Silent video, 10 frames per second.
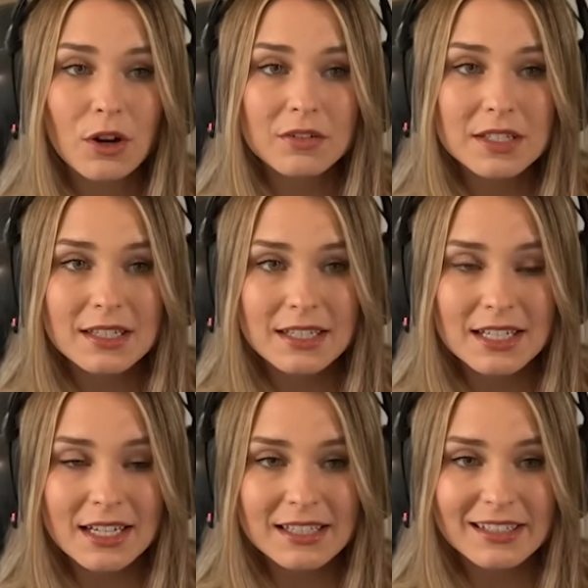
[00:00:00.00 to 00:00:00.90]
worauf sie sich
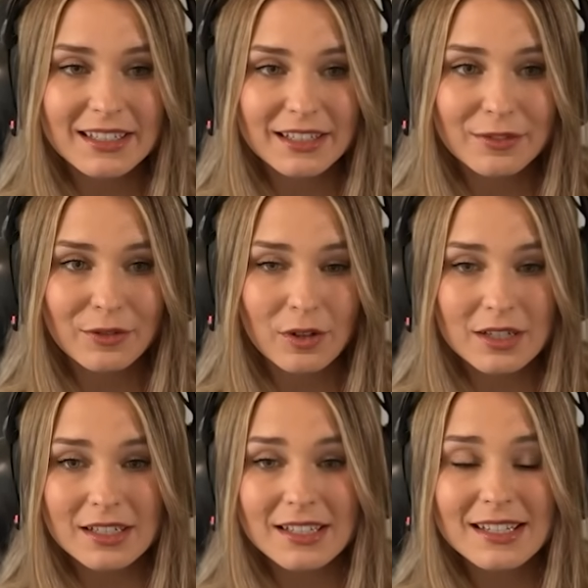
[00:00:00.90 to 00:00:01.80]
die ganze Zeit Zeit
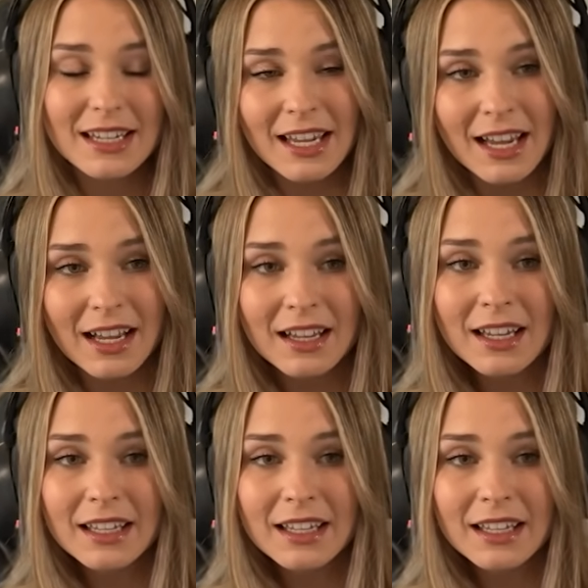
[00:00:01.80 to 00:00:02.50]
gefreut hat, dass er